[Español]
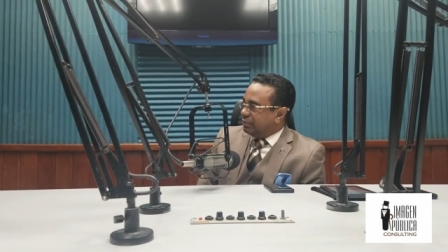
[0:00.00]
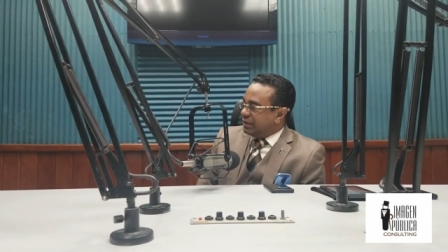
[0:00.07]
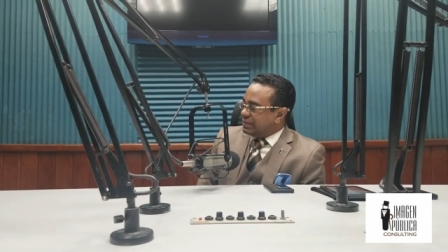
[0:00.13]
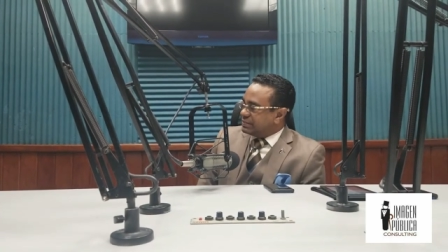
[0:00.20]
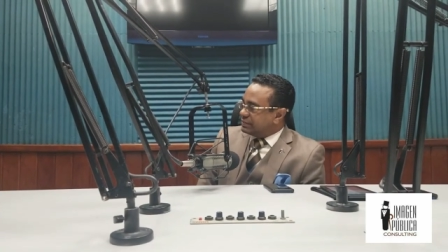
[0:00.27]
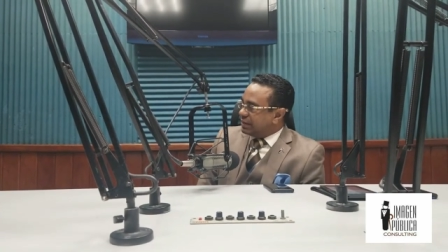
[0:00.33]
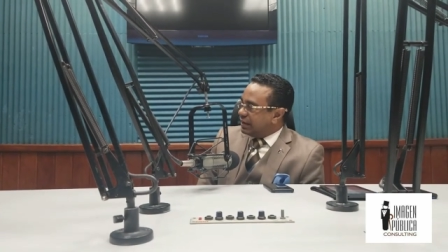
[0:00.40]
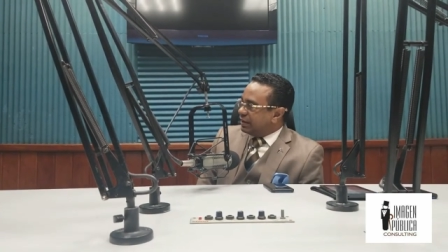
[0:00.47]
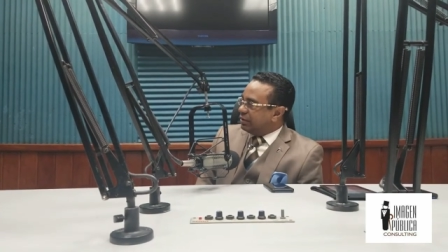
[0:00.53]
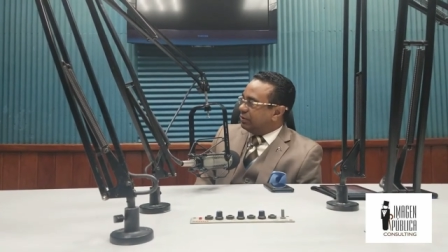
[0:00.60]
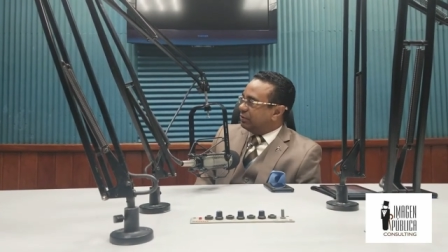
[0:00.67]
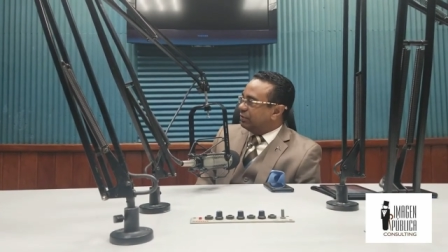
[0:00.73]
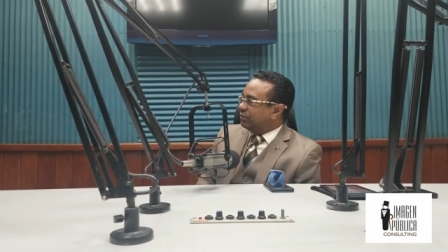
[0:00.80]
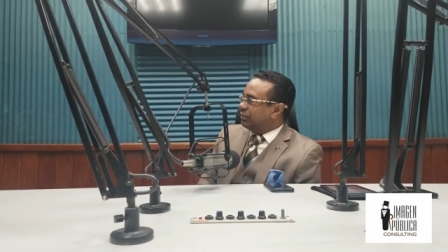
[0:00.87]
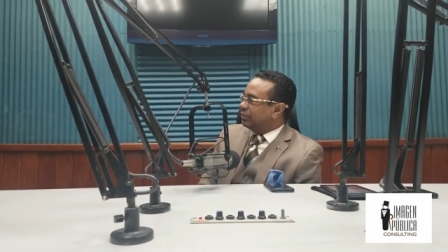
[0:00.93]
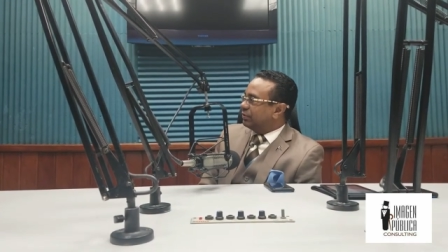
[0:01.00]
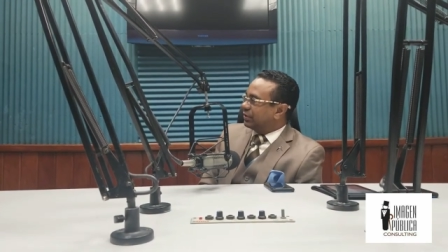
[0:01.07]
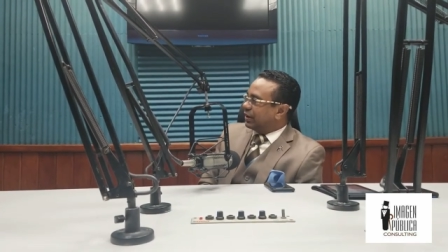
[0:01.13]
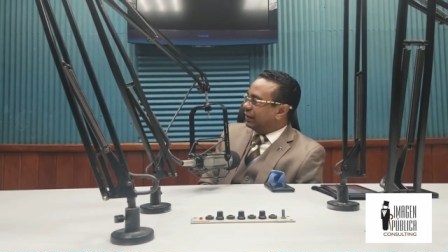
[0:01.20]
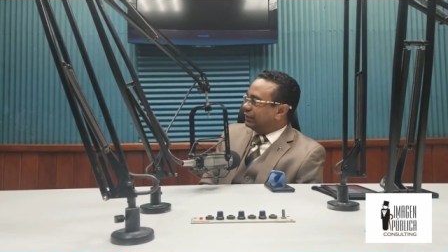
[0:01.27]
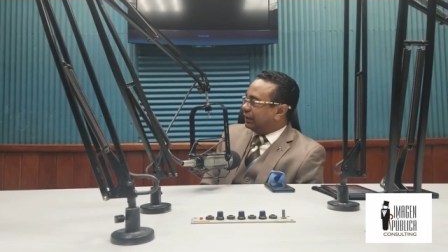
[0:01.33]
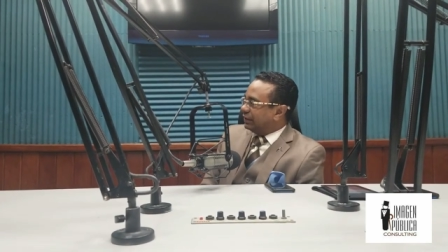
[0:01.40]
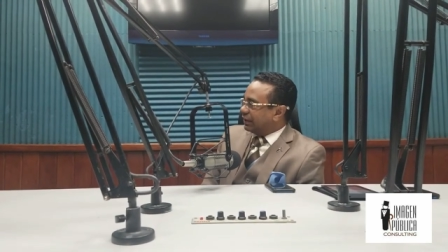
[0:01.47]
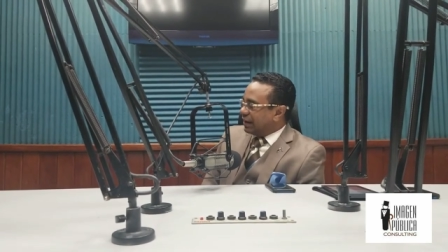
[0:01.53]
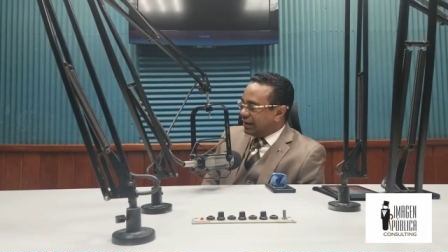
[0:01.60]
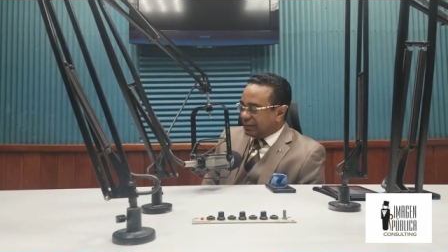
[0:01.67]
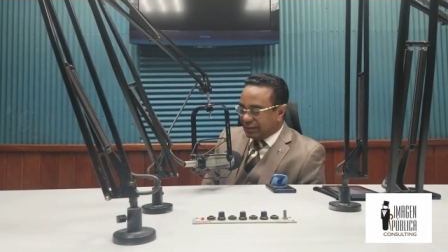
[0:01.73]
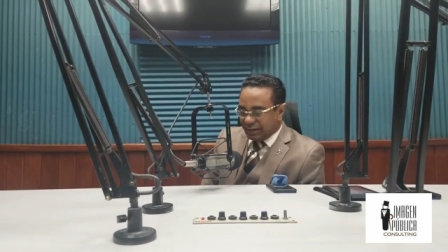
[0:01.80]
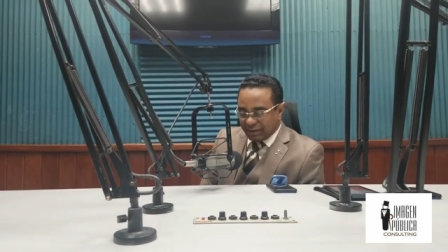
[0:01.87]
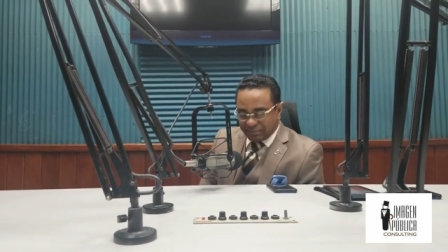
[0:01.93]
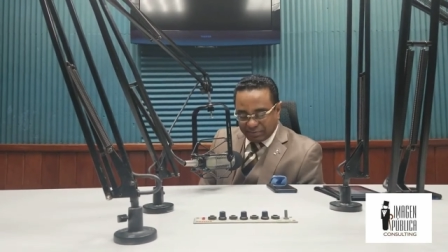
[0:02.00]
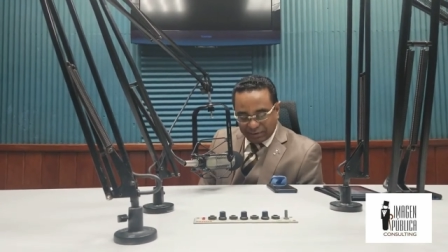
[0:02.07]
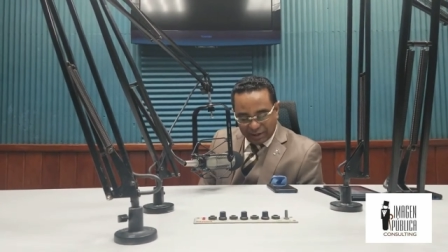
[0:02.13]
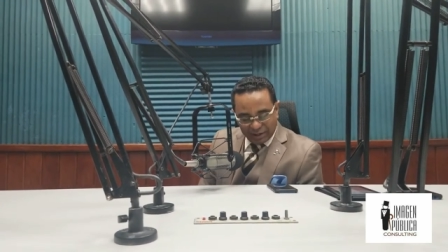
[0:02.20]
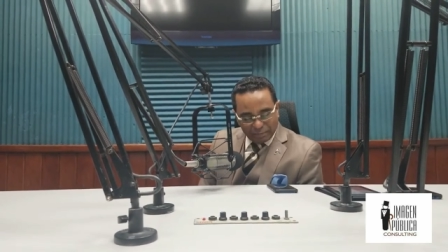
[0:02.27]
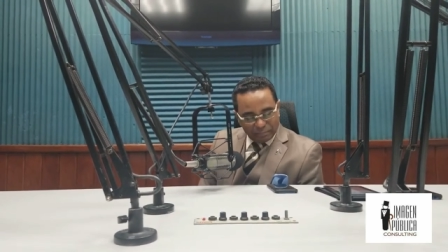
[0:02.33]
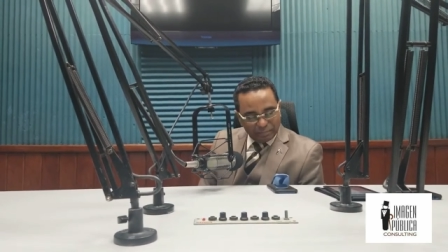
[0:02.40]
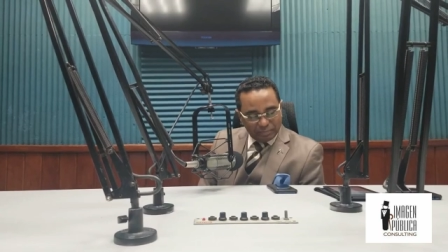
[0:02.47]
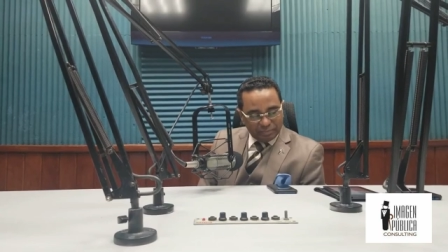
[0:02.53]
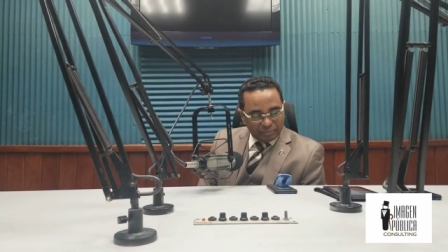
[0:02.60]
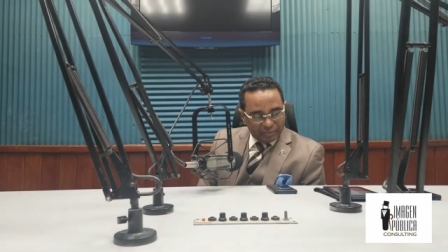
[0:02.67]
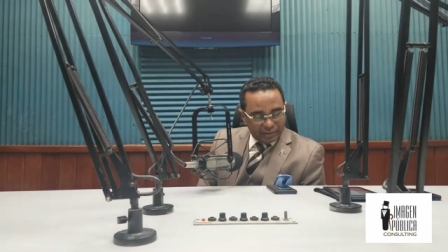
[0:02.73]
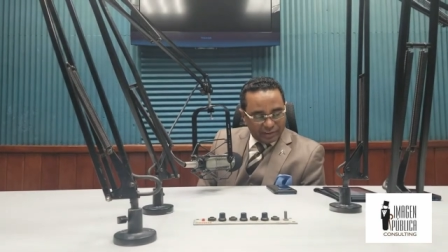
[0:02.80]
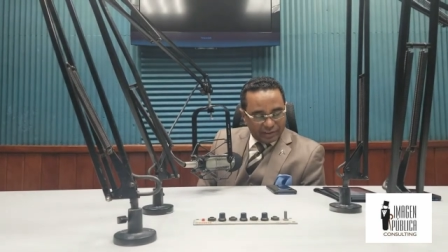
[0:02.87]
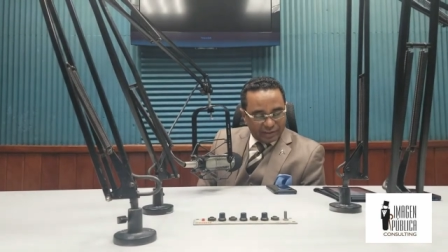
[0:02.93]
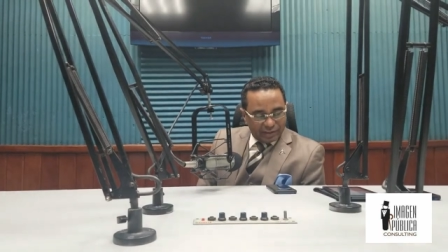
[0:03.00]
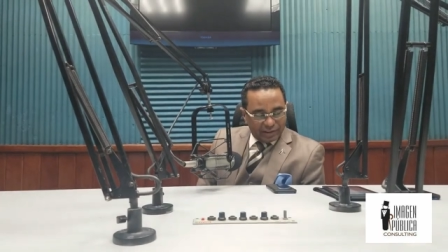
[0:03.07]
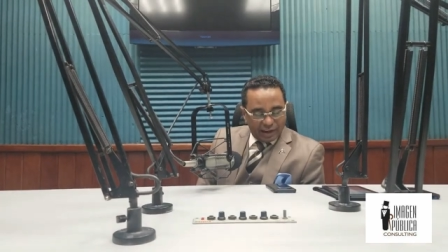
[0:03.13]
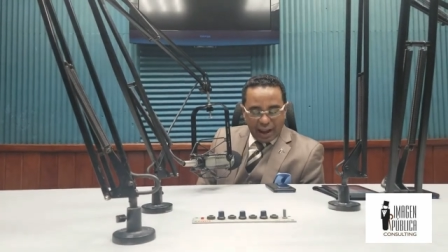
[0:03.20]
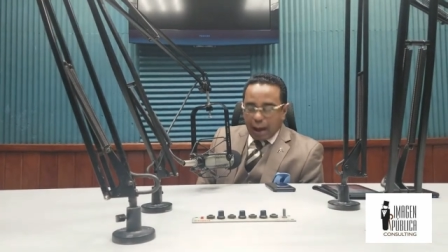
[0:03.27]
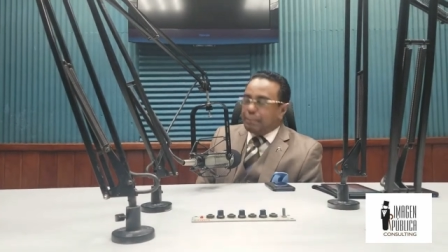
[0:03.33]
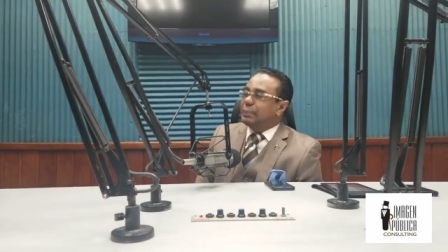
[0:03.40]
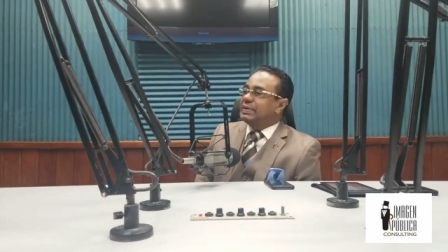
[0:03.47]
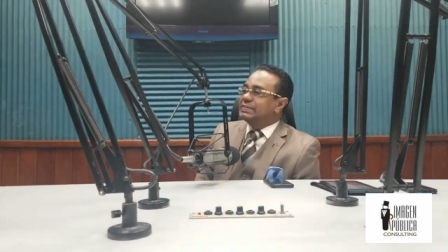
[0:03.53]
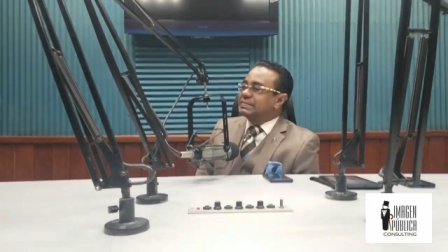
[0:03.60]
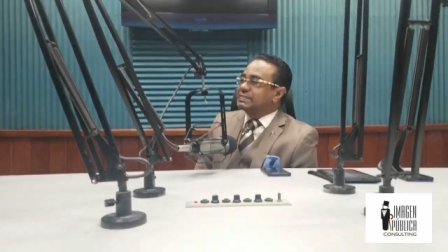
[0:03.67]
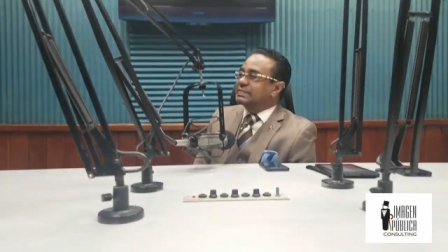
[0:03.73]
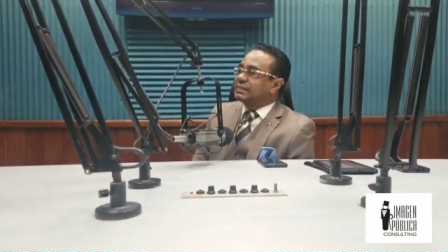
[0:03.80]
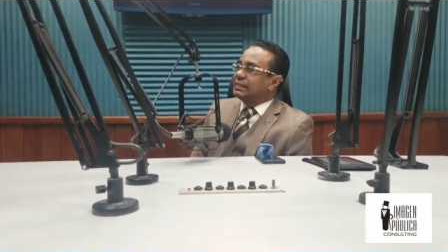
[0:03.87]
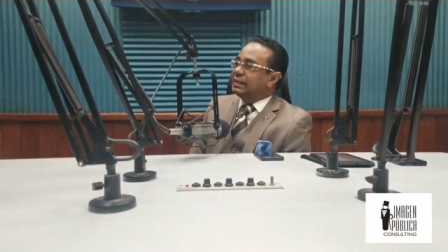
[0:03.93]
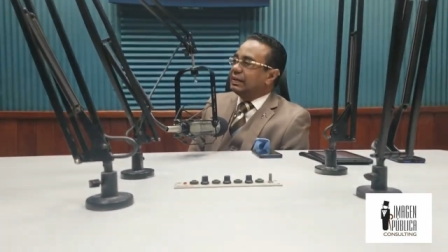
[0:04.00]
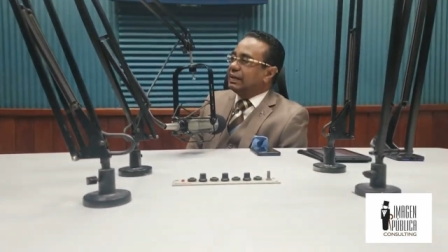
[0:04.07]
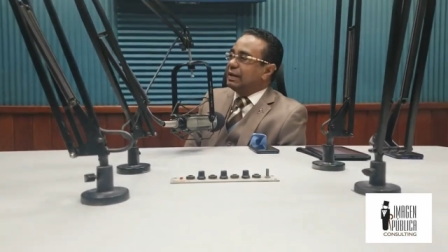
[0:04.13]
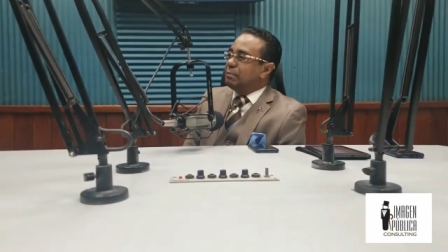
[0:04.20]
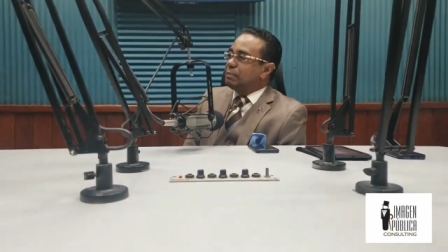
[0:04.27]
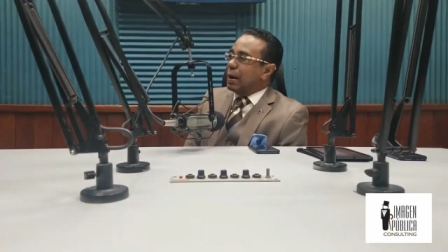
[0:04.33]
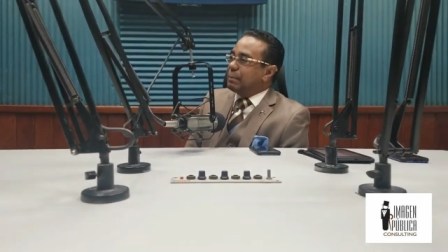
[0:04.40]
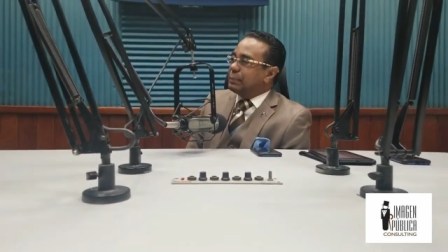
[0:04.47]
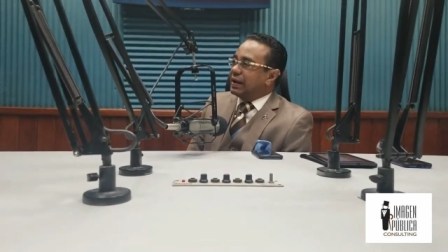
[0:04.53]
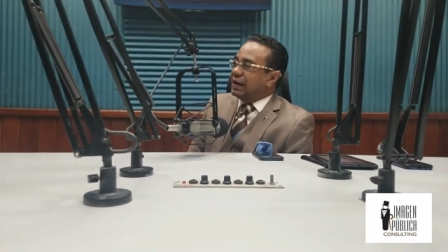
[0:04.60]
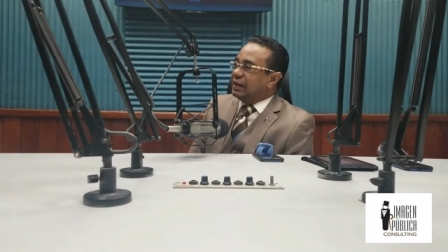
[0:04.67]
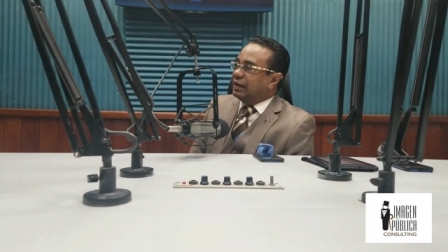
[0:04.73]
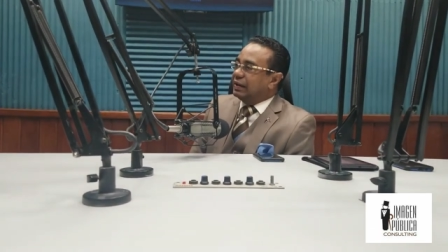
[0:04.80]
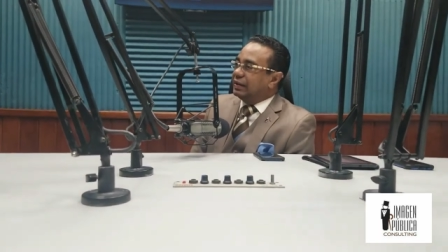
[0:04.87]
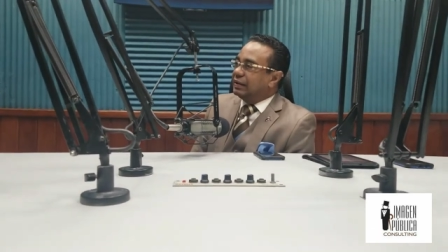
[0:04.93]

Ministerio Catedral de la Fe. Lápiz y papel.